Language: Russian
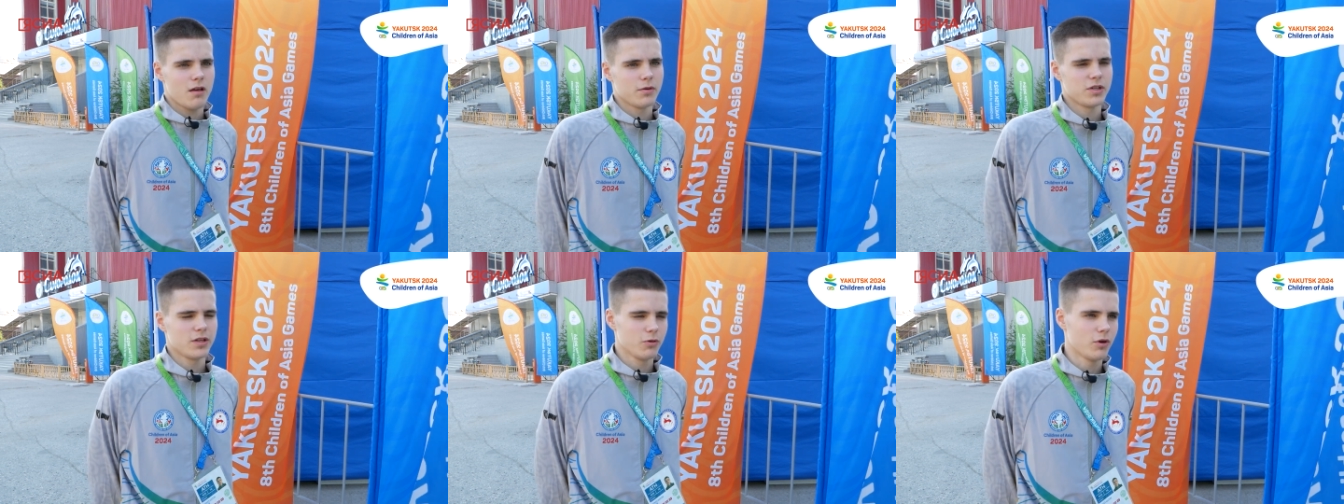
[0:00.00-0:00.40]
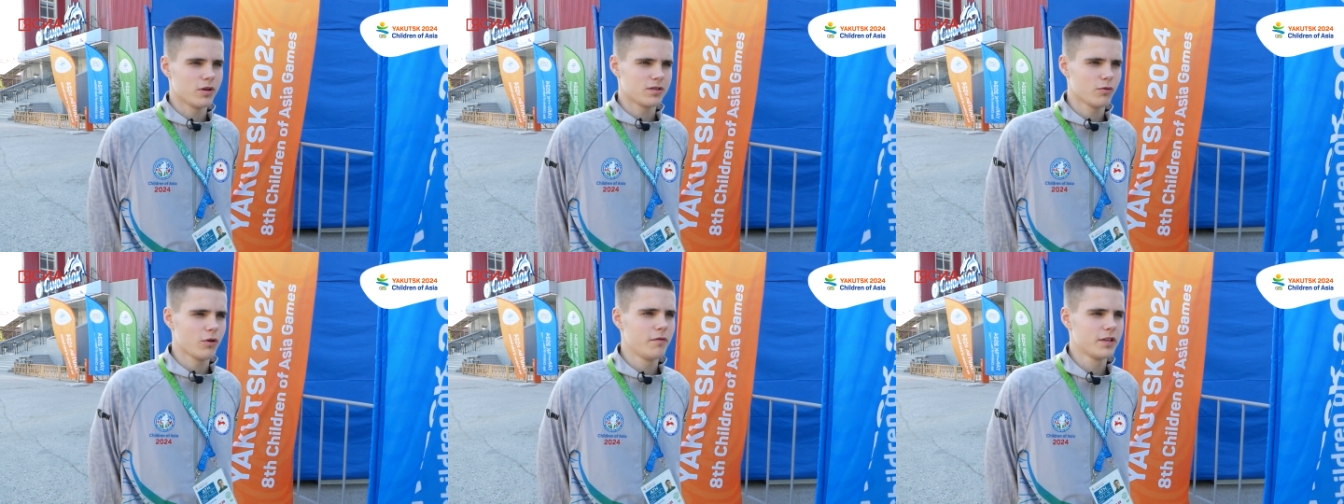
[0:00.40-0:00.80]
Вообще, ну,
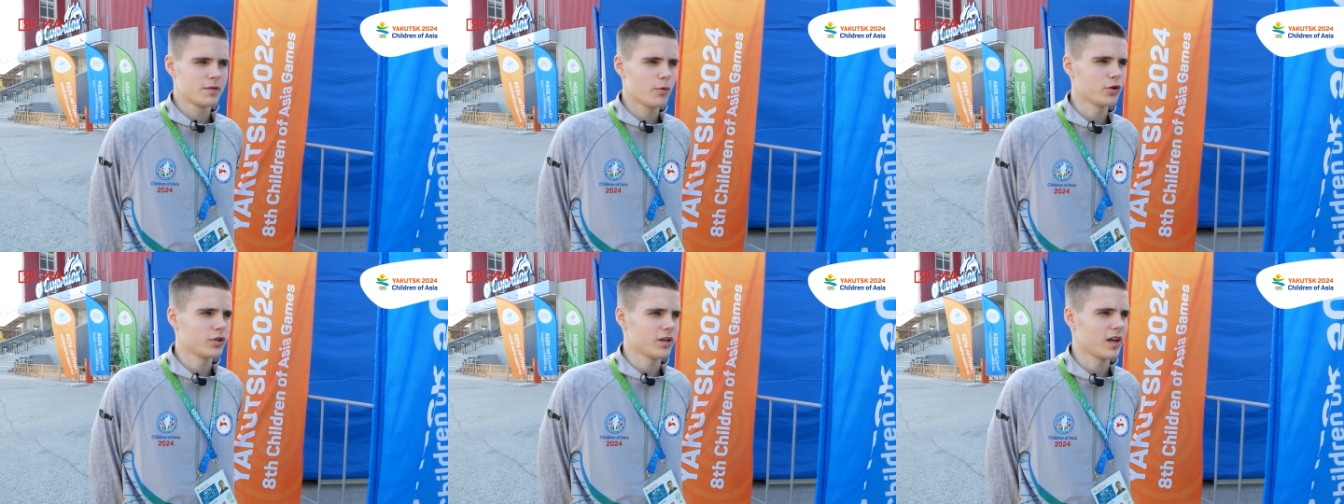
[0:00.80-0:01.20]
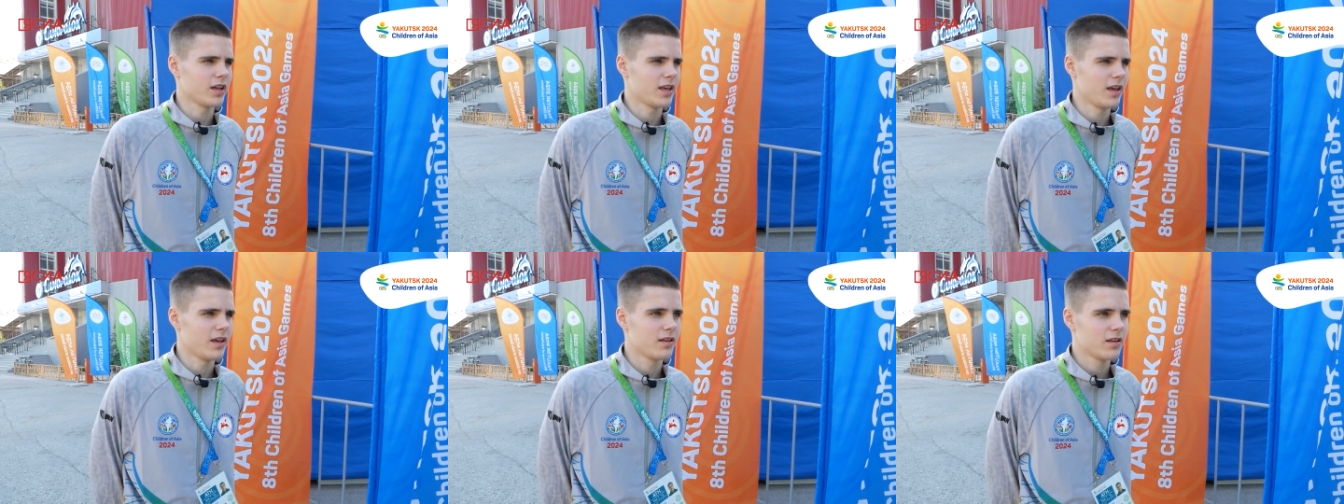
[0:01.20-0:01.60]
основной вид спорта
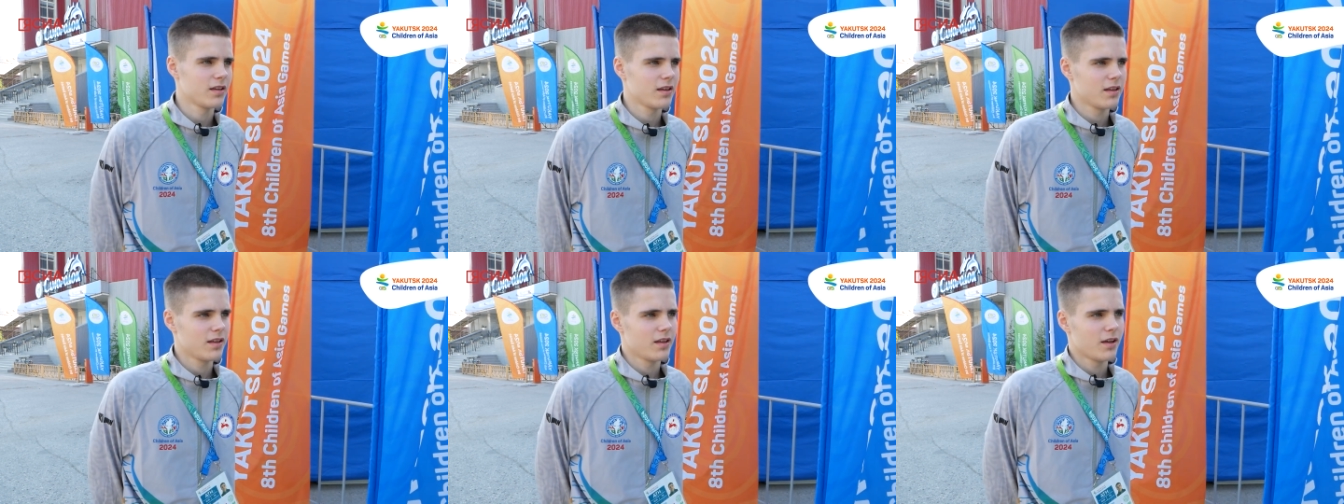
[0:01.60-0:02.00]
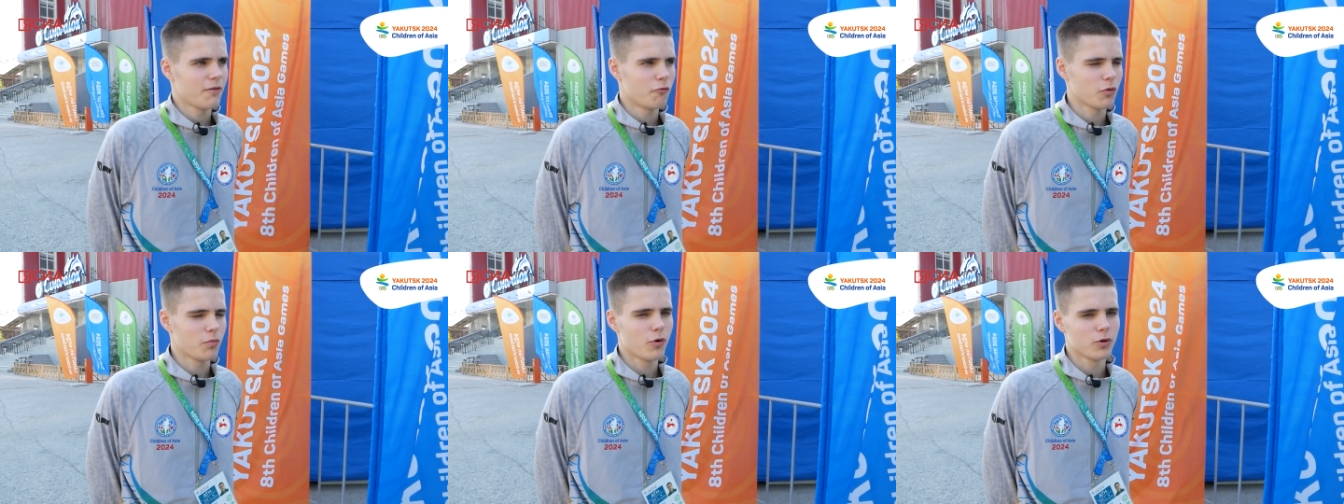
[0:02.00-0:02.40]
хоккей.
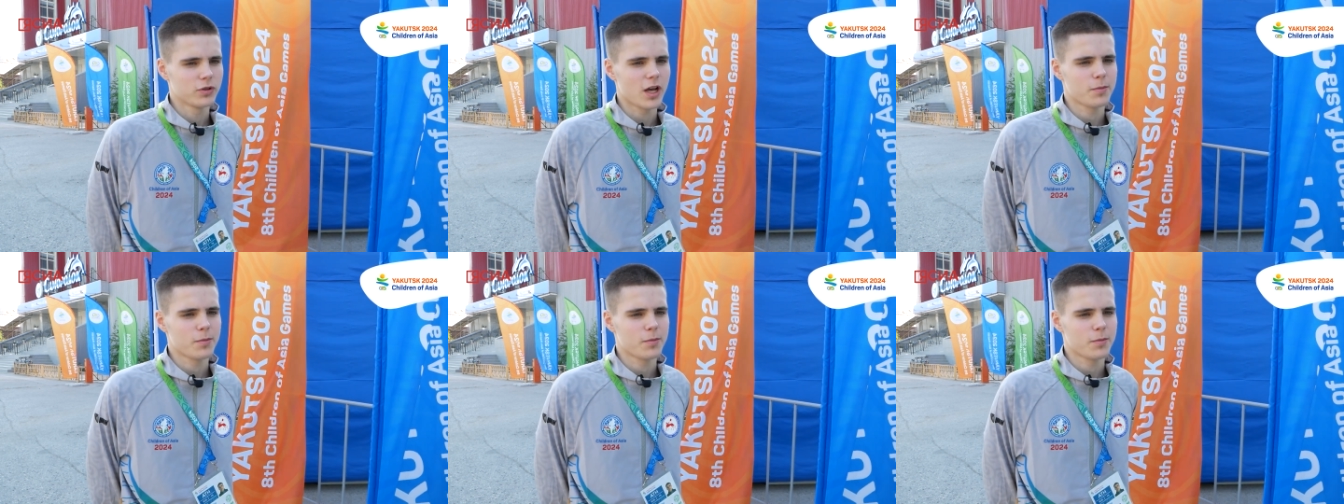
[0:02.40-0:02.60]
Футбол